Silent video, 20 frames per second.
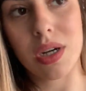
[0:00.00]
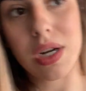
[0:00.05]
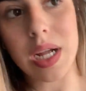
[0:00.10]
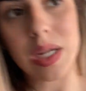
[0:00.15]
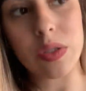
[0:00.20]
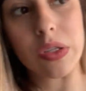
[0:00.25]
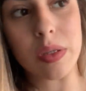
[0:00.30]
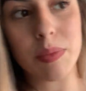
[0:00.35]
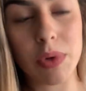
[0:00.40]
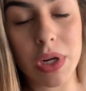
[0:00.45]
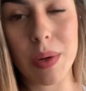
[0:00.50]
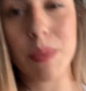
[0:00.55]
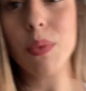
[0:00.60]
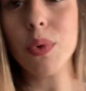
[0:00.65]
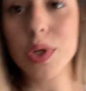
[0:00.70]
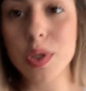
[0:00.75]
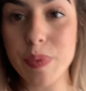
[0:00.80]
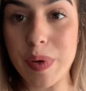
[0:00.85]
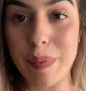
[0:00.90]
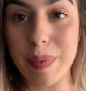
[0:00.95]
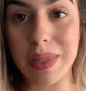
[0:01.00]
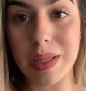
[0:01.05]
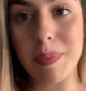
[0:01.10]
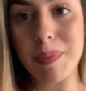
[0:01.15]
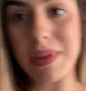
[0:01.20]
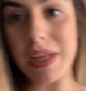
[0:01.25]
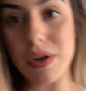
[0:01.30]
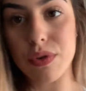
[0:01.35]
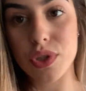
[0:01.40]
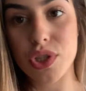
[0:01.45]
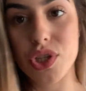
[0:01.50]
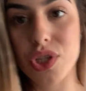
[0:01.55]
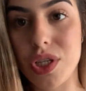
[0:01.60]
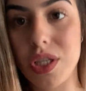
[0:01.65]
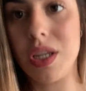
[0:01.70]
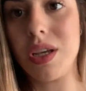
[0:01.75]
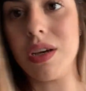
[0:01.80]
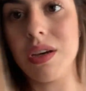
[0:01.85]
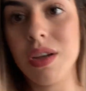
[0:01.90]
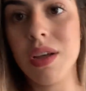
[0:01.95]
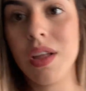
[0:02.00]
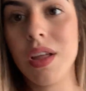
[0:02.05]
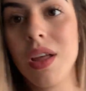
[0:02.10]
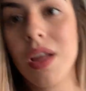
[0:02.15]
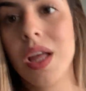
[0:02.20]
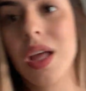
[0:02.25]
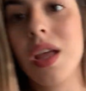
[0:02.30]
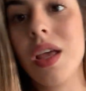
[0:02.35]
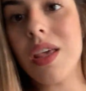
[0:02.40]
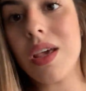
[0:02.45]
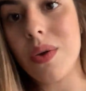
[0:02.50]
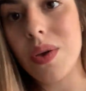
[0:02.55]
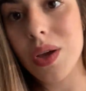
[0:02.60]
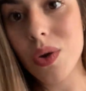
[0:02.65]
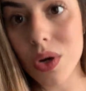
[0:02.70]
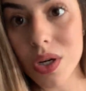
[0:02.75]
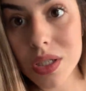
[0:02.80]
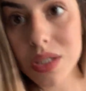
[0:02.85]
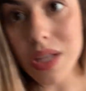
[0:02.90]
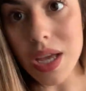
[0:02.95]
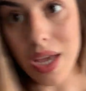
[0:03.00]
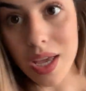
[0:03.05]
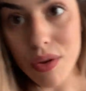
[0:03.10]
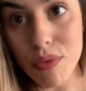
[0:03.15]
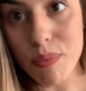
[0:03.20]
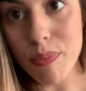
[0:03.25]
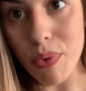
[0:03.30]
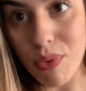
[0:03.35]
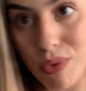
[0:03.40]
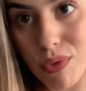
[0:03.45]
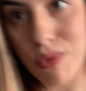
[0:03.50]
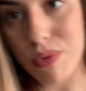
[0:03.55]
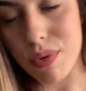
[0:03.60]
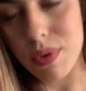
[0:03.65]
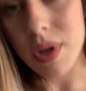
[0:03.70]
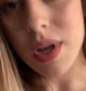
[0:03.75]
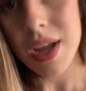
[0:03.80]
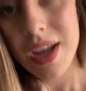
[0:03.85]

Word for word: eu demorei muito pra me adaptar à rotina. E eu engordei um pouco.